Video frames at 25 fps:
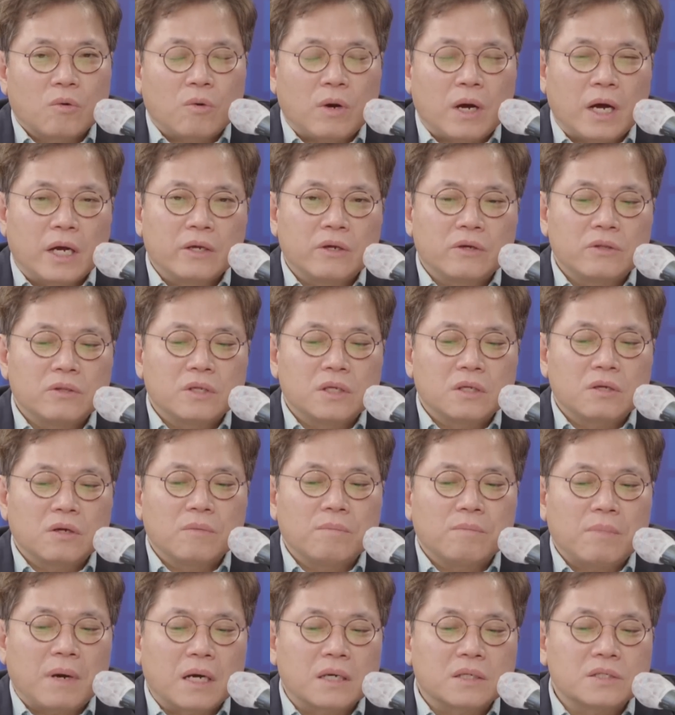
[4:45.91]
과연
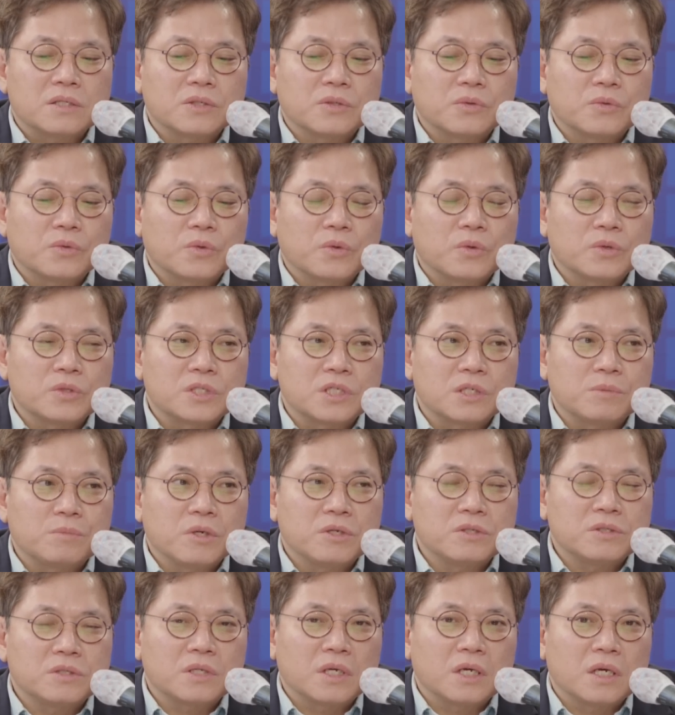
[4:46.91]
이런 방식으로 지금
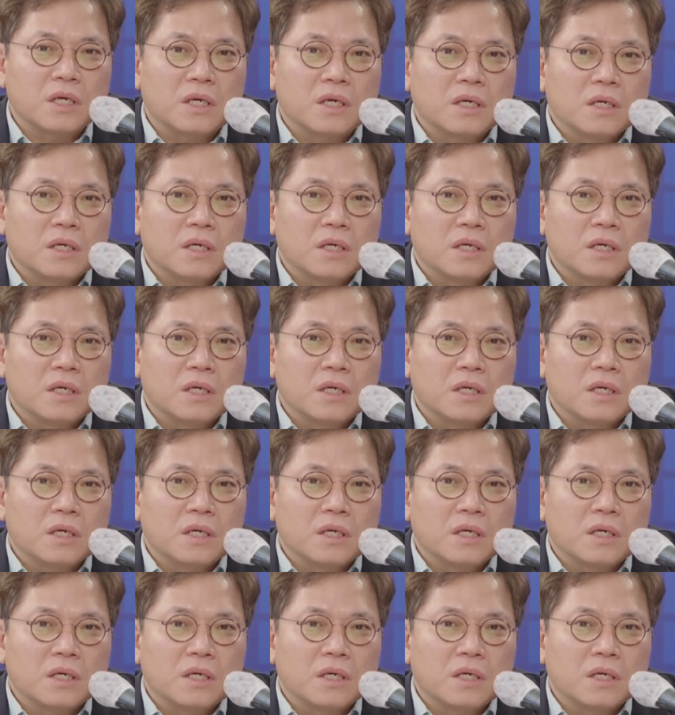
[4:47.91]
현재